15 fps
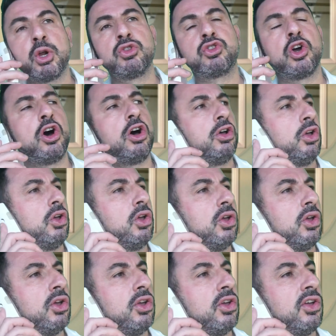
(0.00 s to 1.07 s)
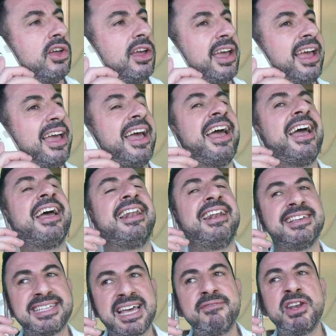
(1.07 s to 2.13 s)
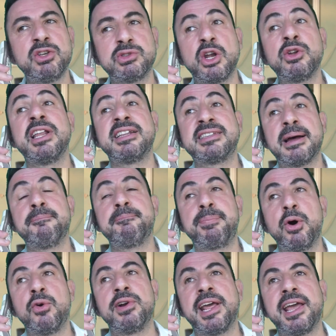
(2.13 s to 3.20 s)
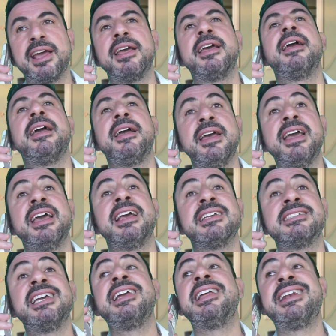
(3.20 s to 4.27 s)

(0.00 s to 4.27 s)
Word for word: Pronto? Le serve il risultato del tampone. Sì,